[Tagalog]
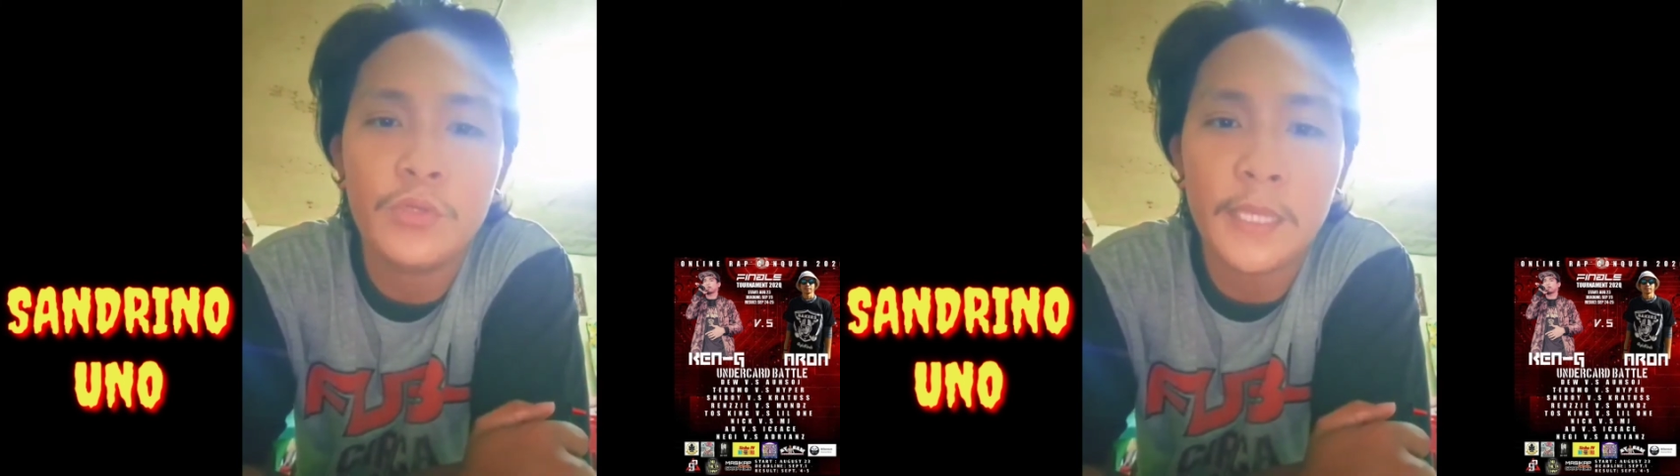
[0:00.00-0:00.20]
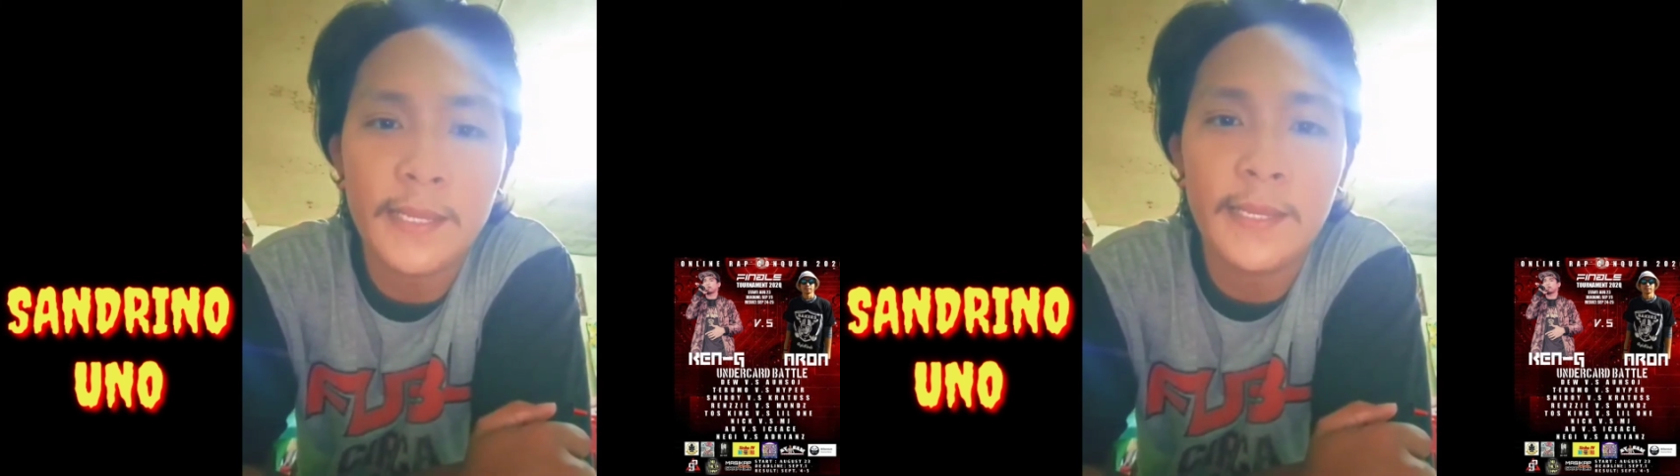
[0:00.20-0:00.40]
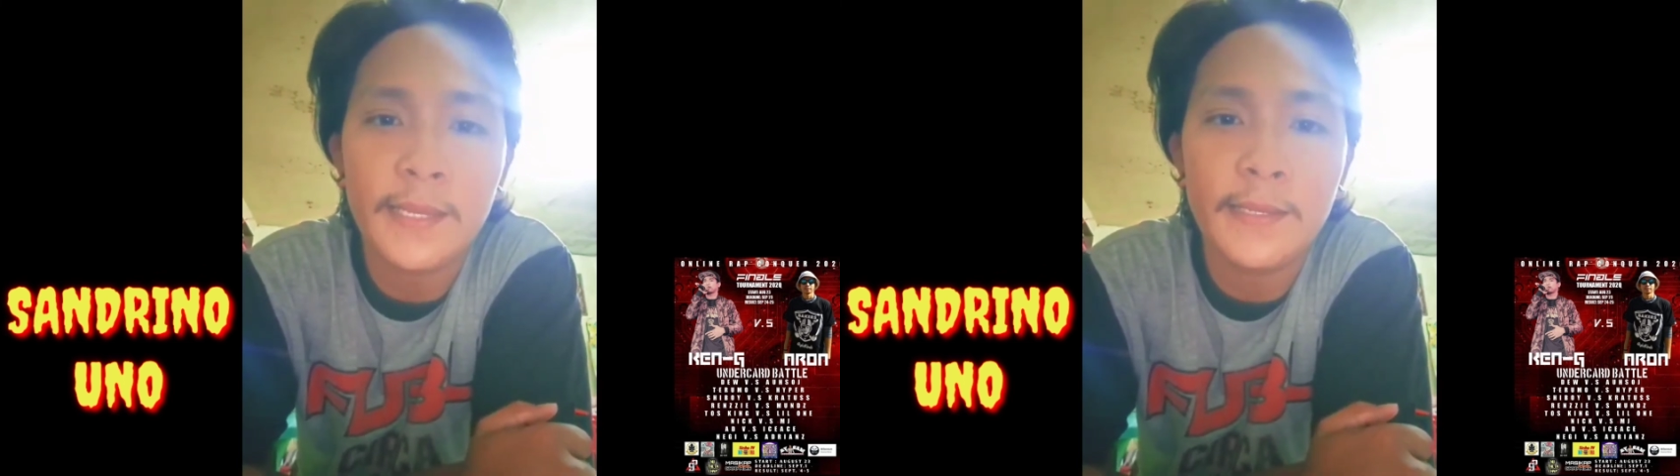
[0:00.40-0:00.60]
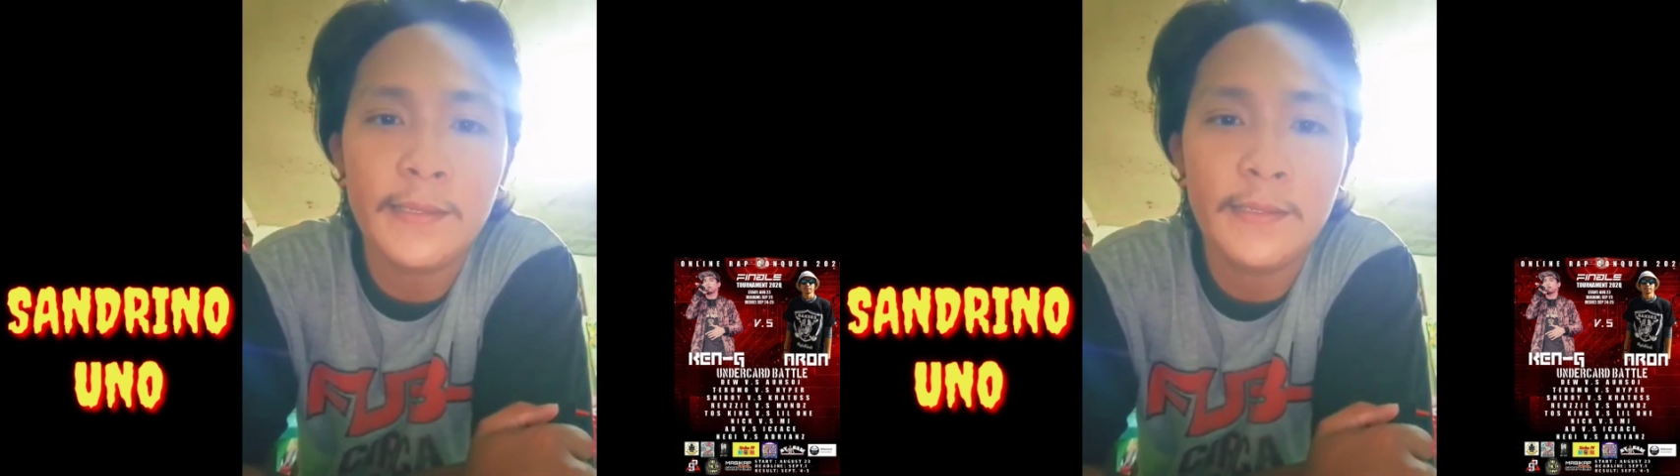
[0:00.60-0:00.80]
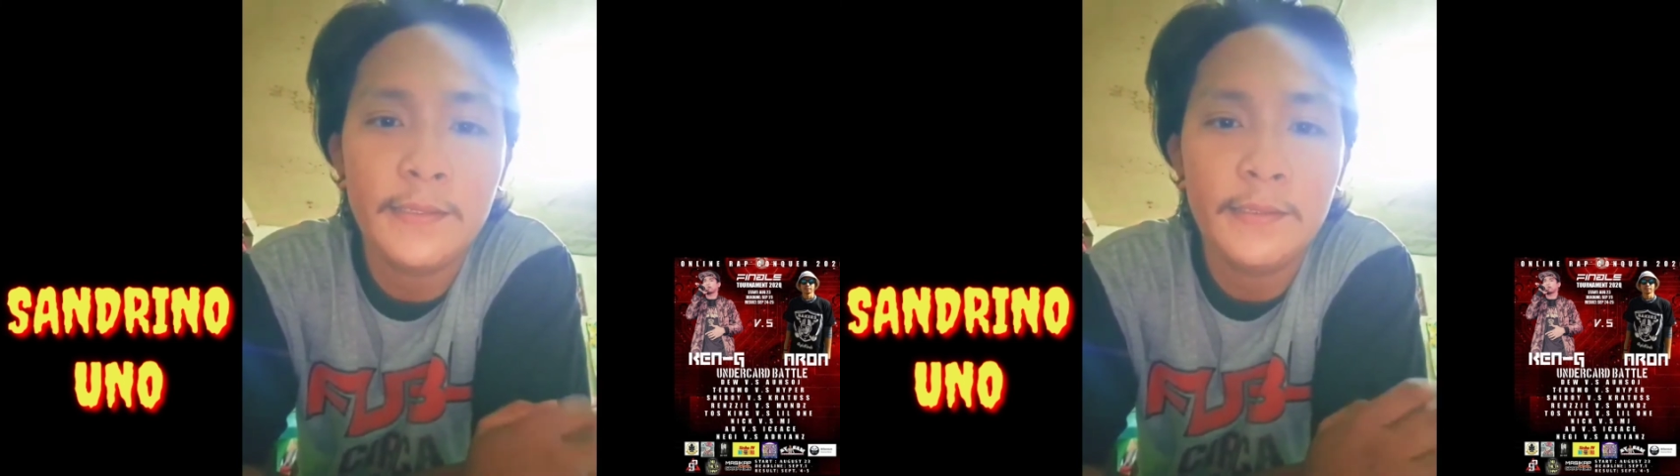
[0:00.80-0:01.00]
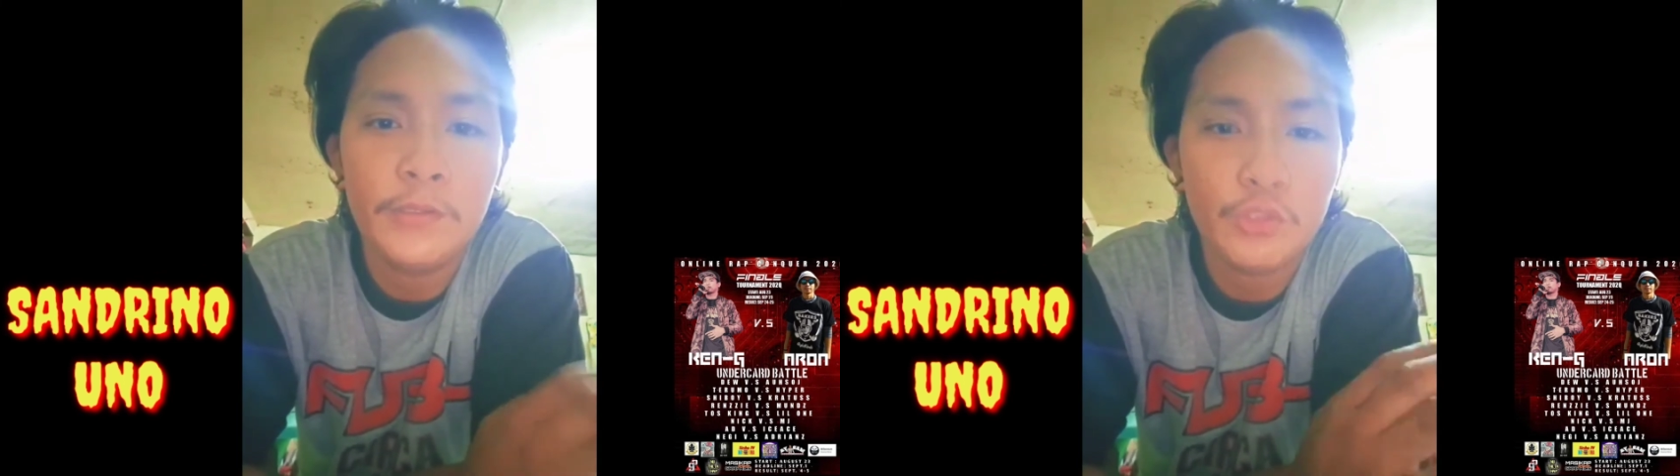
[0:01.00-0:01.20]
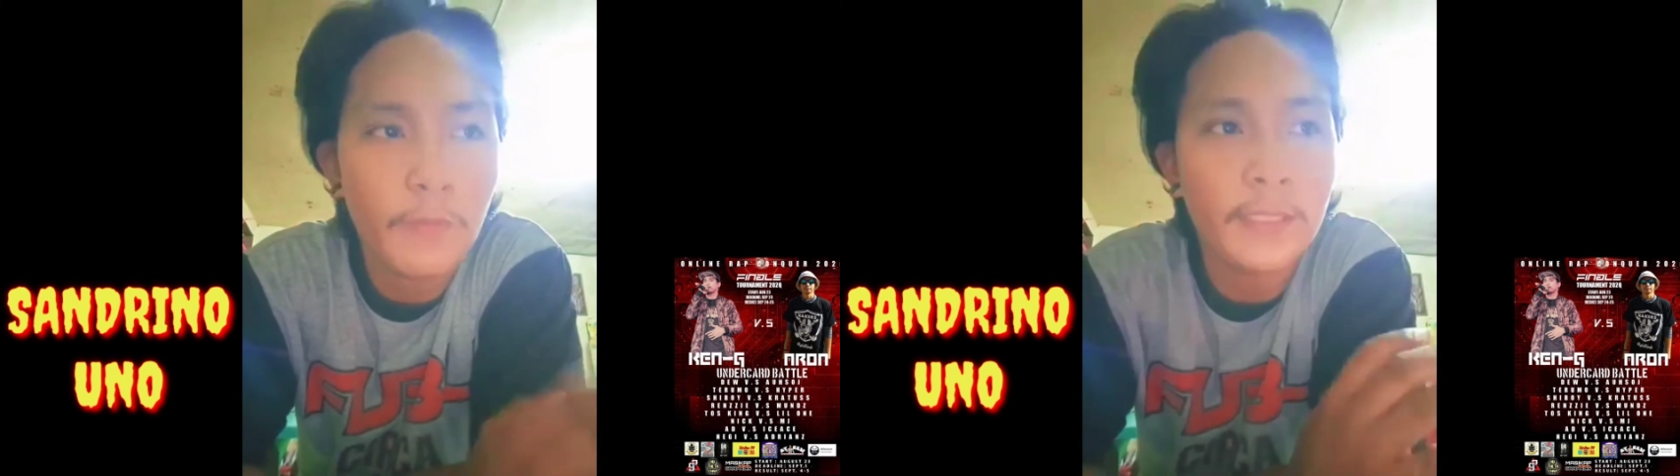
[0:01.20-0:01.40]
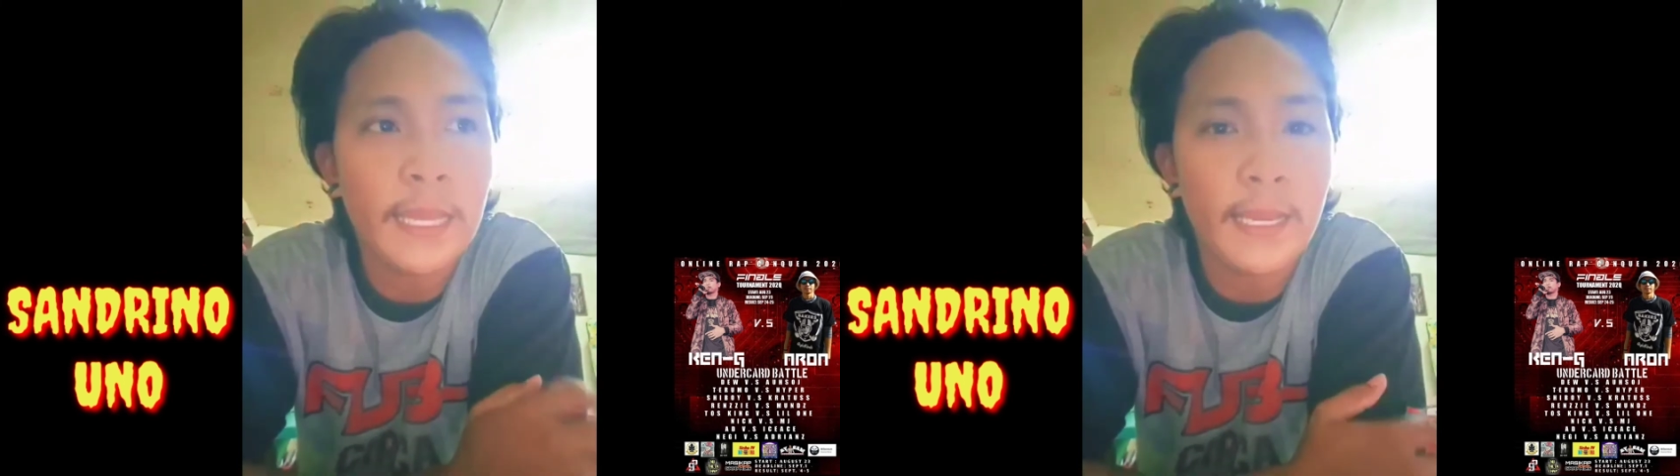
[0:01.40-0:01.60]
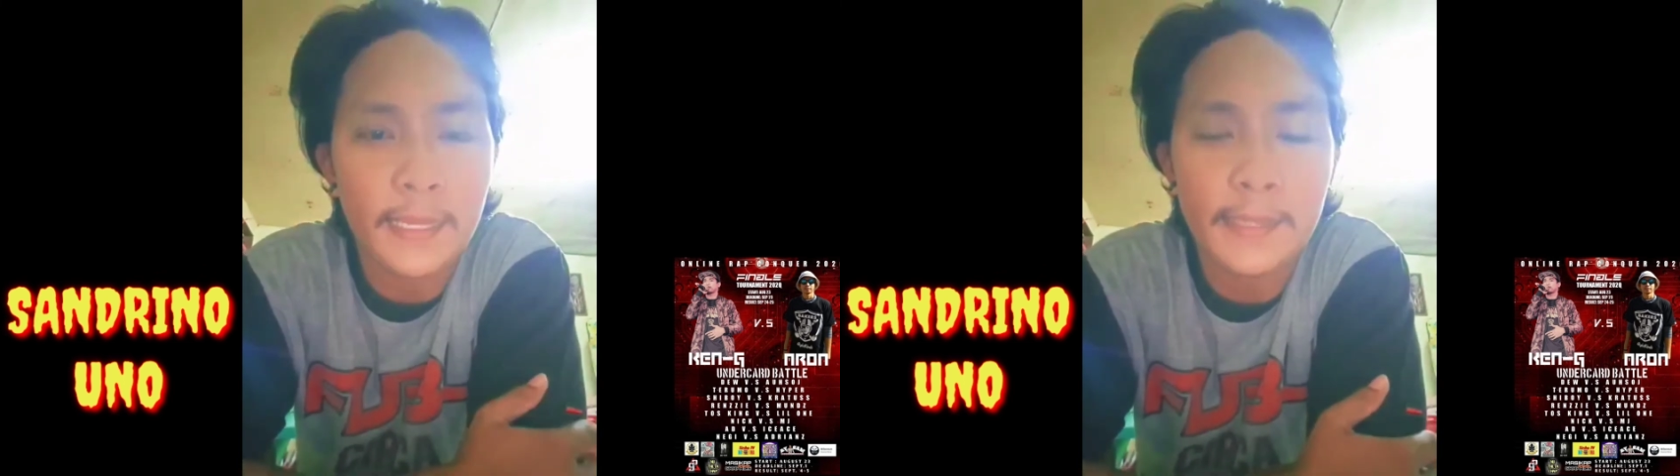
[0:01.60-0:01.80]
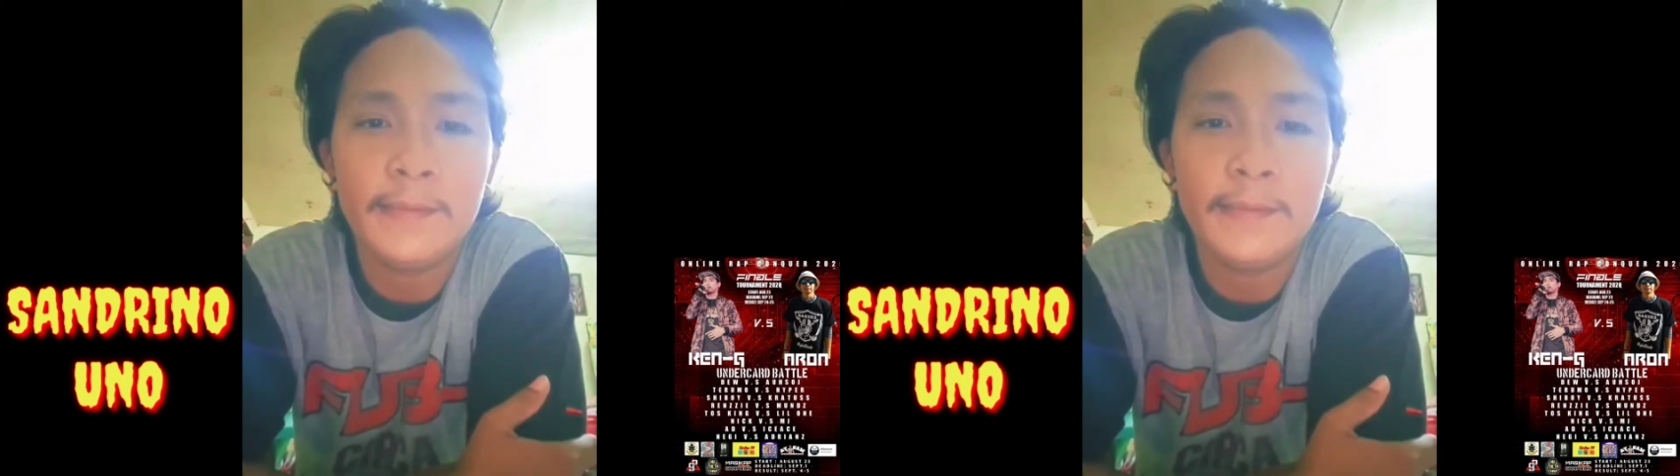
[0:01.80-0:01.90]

sa tumatak.